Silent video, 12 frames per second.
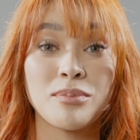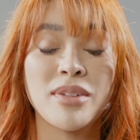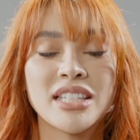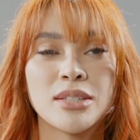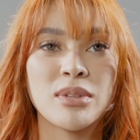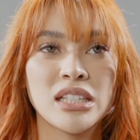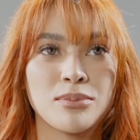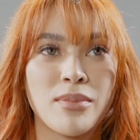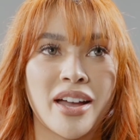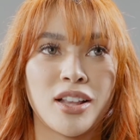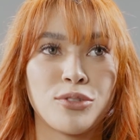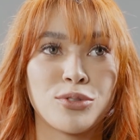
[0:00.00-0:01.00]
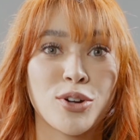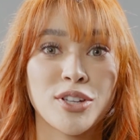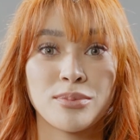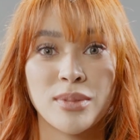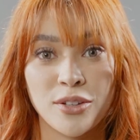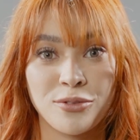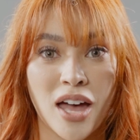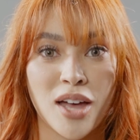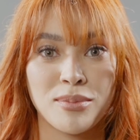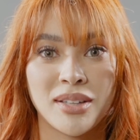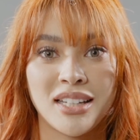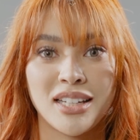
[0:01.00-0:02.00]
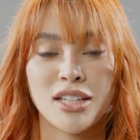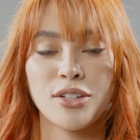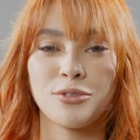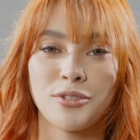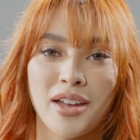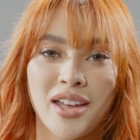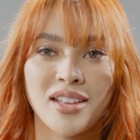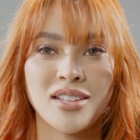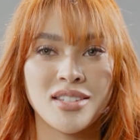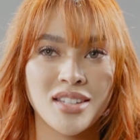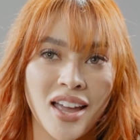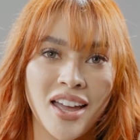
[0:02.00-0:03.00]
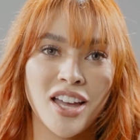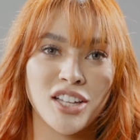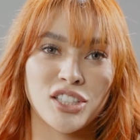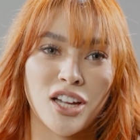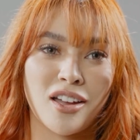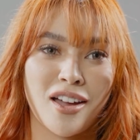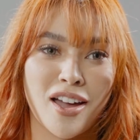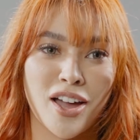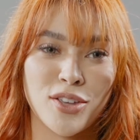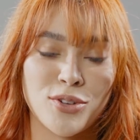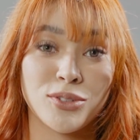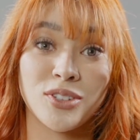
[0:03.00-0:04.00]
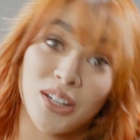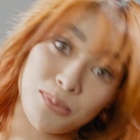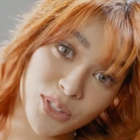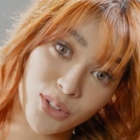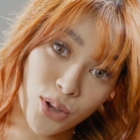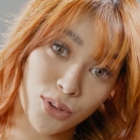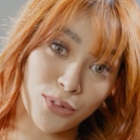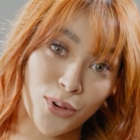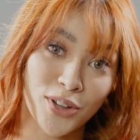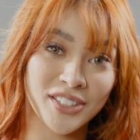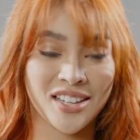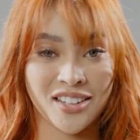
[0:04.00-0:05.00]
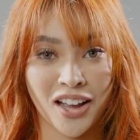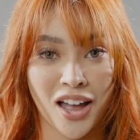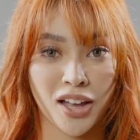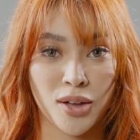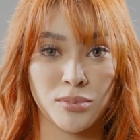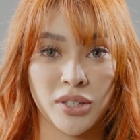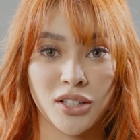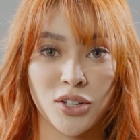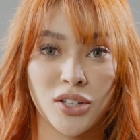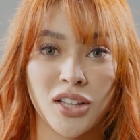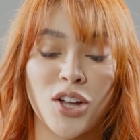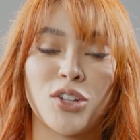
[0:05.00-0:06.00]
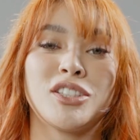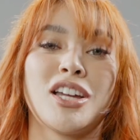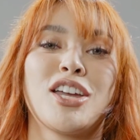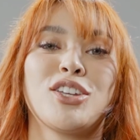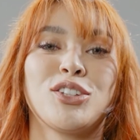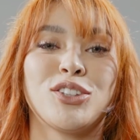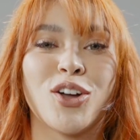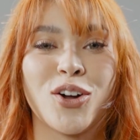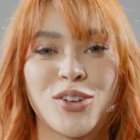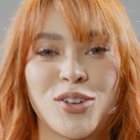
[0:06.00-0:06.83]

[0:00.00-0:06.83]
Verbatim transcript: makes me smile, of course, my family, friends, tsaka yung dreams ko, of course, na nakakamit ko now, tsaka yung dog